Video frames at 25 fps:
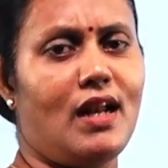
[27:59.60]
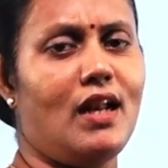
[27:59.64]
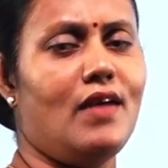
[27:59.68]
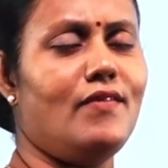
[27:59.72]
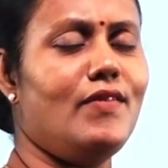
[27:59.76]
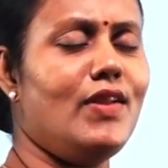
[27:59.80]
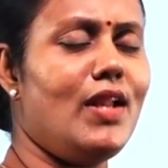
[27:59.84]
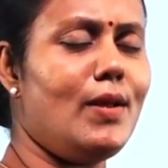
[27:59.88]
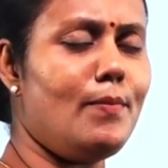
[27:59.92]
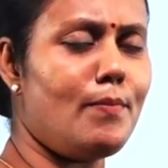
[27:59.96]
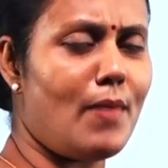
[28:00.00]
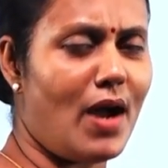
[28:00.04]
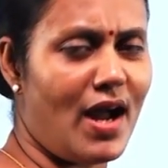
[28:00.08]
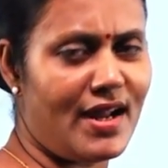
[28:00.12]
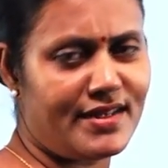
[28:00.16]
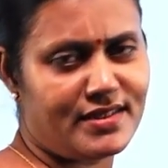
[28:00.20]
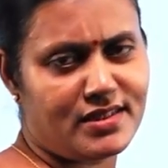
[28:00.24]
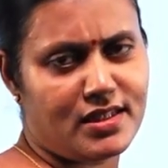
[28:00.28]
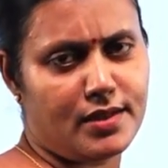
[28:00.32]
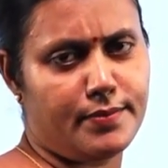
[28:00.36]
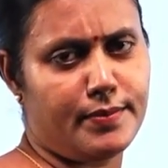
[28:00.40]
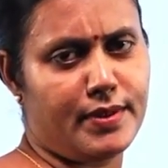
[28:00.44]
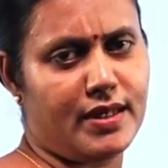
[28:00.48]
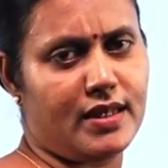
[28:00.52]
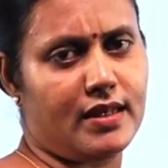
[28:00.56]
அளவில்
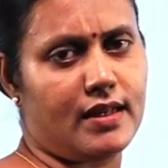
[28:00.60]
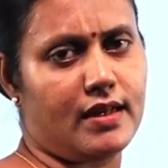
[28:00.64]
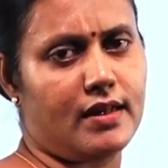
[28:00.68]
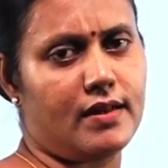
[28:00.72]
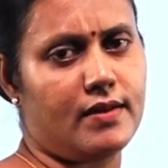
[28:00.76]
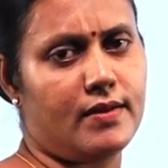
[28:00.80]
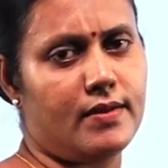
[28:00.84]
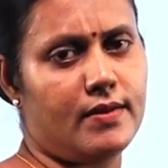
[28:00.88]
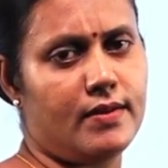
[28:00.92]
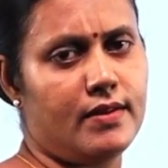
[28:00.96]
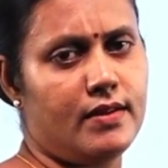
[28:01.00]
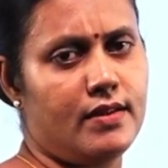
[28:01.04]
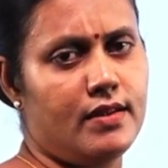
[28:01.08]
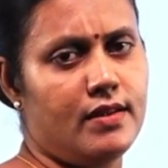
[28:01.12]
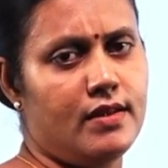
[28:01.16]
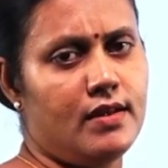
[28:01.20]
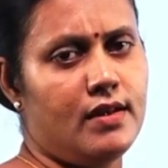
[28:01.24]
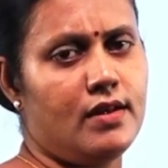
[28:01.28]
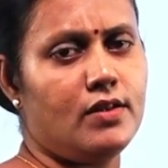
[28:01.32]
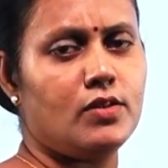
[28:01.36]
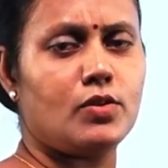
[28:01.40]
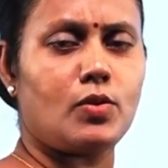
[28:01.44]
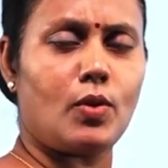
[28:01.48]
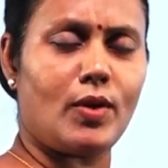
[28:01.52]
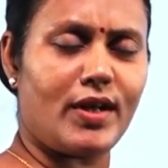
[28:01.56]
மாற்றம் இல்லை
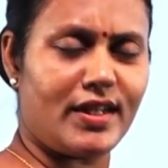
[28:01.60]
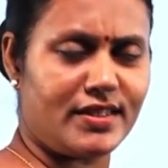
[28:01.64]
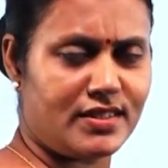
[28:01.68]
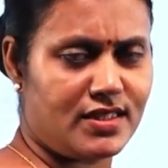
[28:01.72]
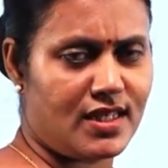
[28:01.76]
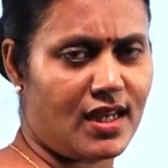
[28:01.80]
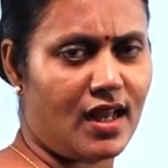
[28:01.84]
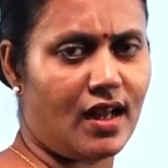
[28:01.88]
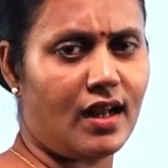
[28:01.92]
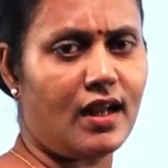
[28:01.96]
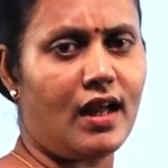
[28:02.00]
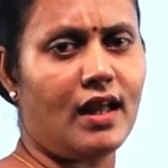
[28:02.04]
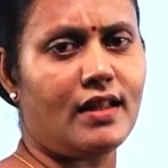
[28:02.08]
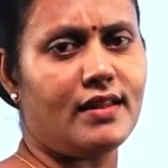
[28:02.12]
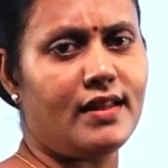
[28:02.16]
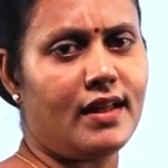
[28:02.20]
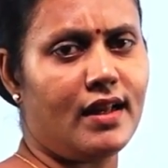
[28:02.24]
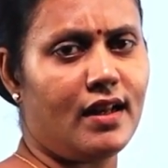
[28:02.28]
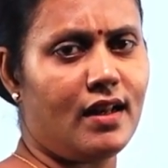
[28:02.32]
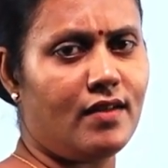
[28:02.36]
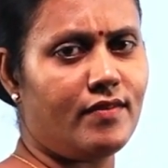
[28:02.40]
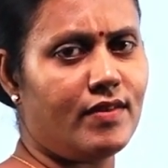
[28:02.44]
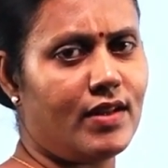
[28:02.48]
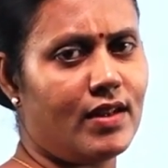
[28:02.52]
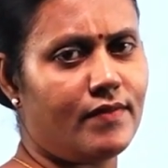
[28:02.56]
தொடர்ச்சியாக அதே
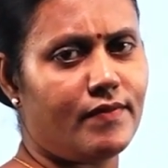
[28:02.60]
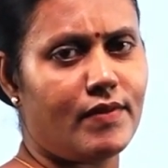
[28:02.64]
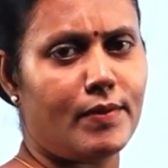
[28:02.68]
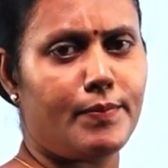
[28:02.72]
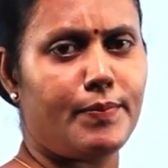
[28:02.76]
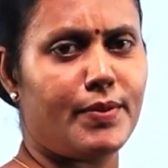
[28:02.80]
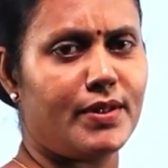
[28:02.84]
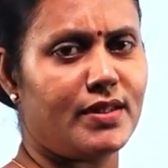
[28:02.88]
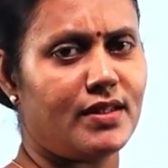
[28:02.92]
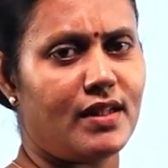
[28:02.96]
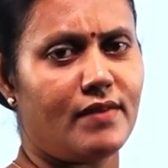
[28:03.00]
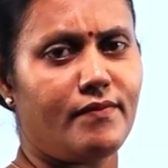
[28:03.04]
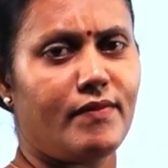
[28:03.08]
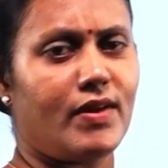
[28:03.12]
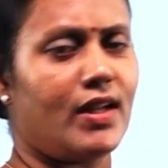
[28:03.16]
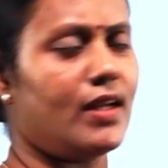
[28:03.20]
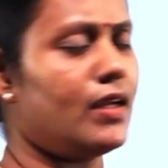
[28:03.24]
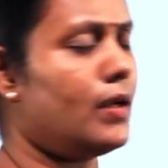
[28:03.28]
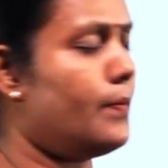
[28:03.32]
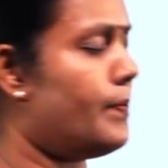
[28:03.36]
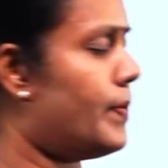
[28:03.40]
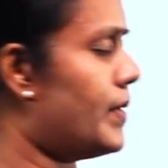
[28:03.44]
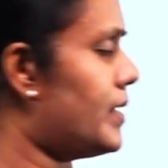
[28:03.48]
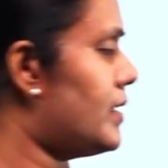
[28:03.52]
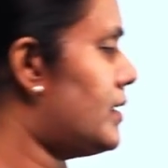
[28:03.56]
அளவில் வெப்பம்தான்
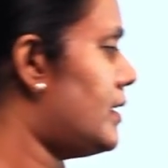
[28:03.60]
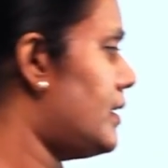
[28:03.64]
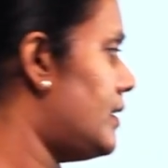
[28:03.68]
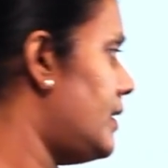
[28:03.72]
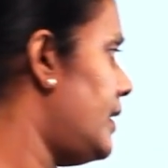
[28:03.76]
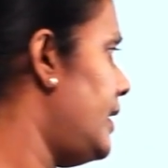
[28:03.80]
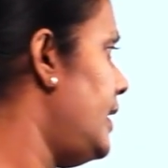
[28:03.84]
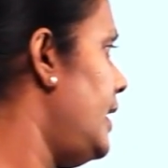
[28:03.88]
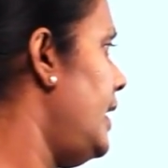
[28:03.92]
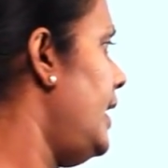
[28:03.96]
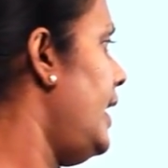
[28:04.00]
வழங்கப்படுகிறது